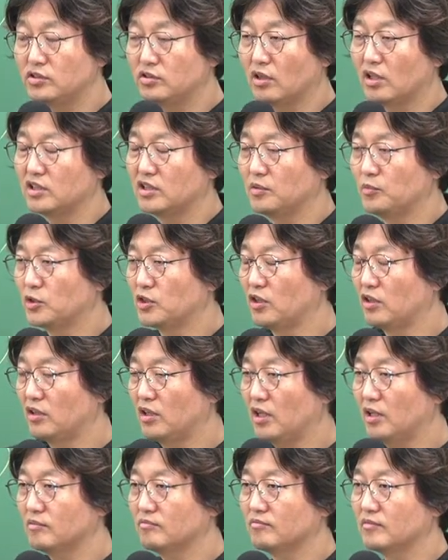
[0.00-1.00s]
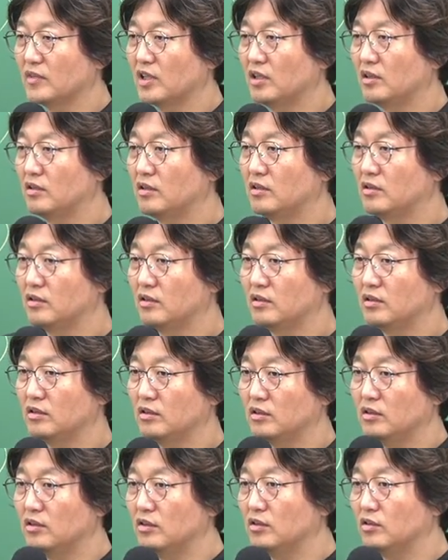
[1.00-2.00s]
신청할 때 뭐 낸다?
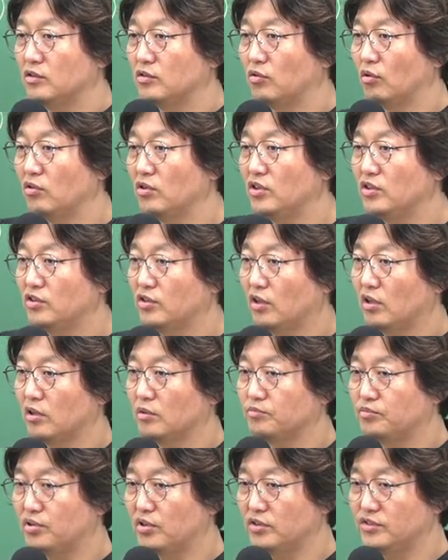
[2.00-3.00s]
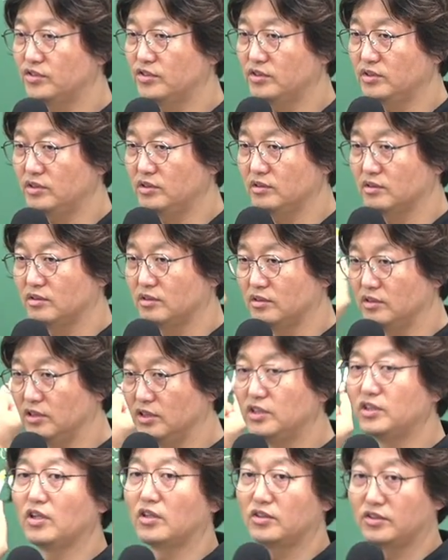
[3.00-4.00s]
동의서 플러스
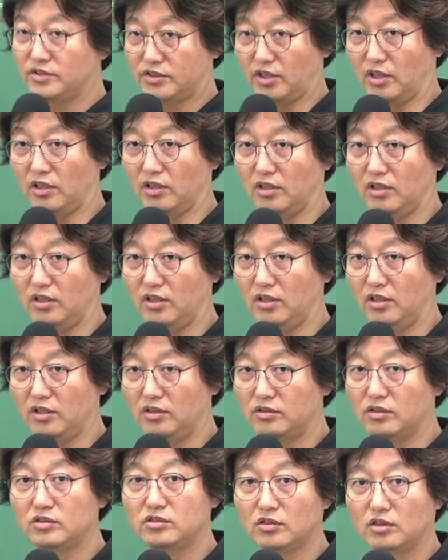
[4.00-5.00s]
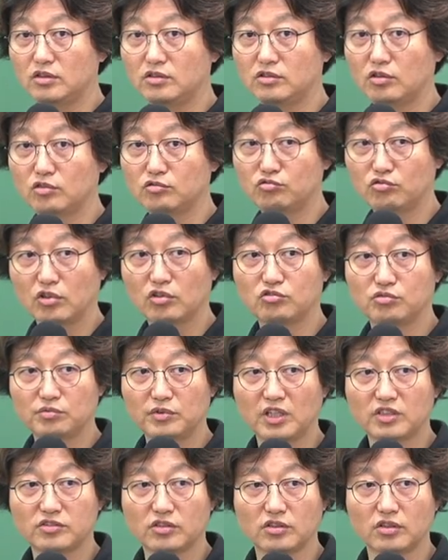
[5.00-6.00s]
의결서. 됐죠? 자, 두 개
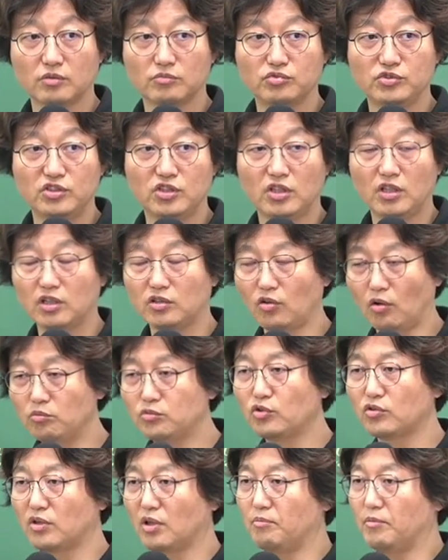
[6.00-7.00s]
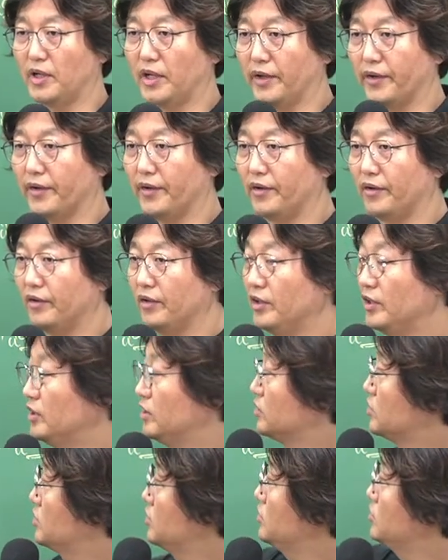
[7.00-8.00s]
구분하셔야 돼요. 문제내기 너무 좋단 말이에요.
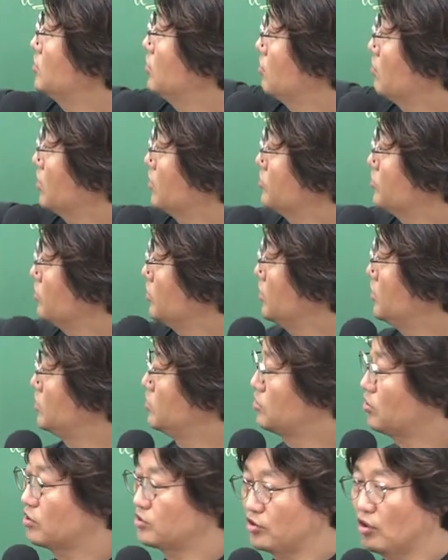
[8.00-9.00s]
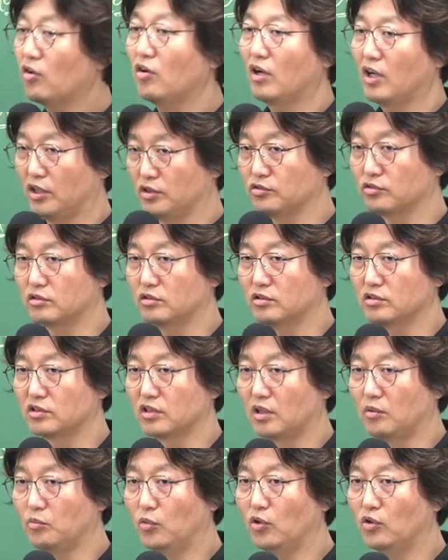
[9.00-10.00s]
신청과 승인 신청을 섞어가지고,
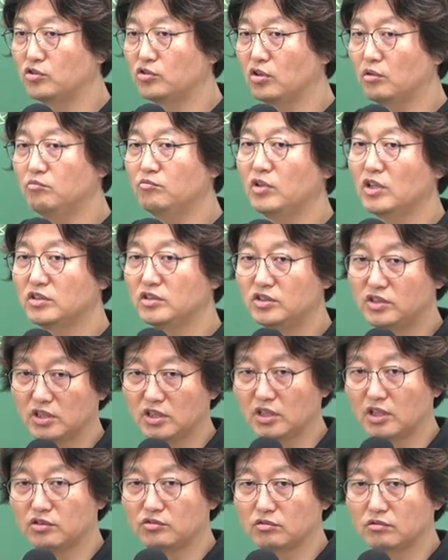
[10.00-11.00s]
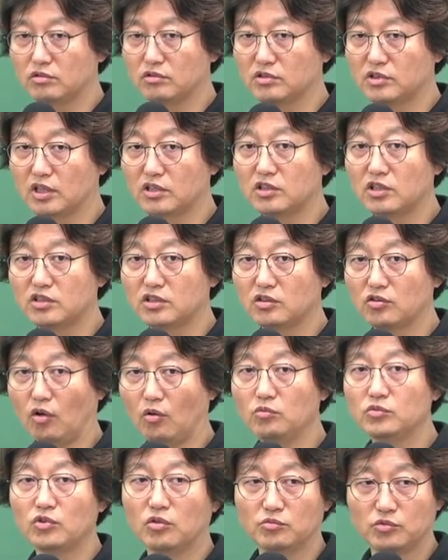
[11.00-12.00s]
자, 뭐 첨부하는지 가지고 장난치기가
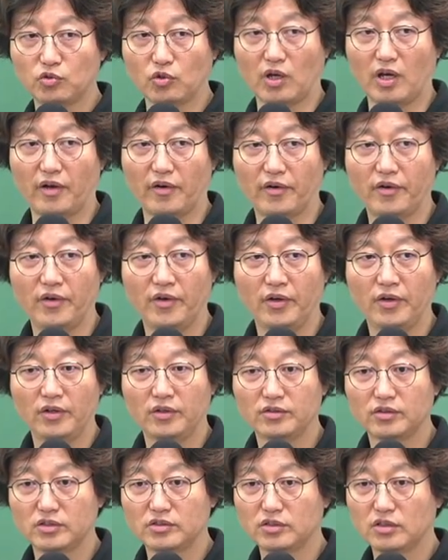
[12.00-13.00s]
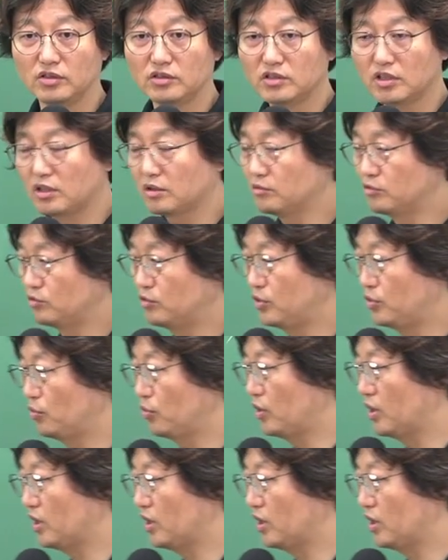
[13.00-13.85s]
너무너무 좋아요. 됐죠? 자, 그럼 우리